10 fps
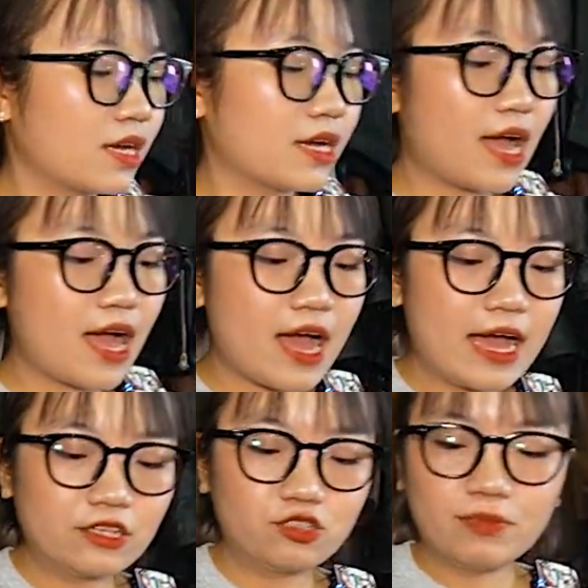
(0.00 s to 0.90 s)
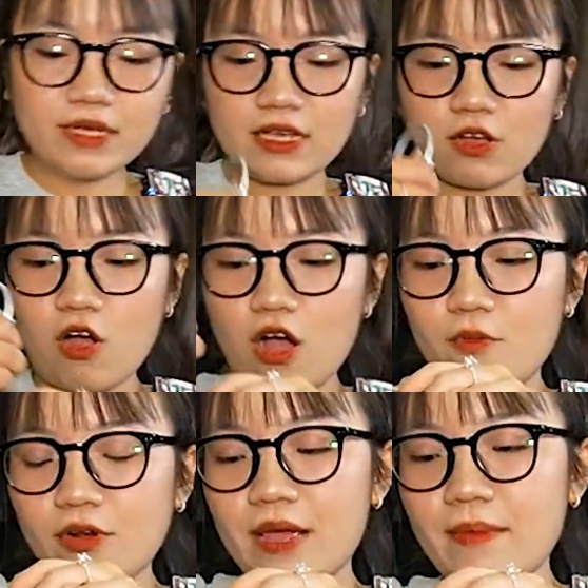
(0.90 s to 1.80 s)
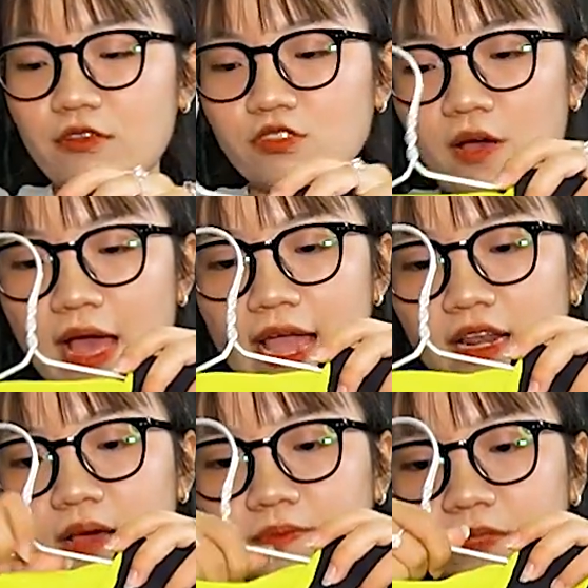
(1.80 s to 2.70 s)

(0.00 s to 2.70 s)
K hai chúng mình sẽ có một em áo gió hai lớp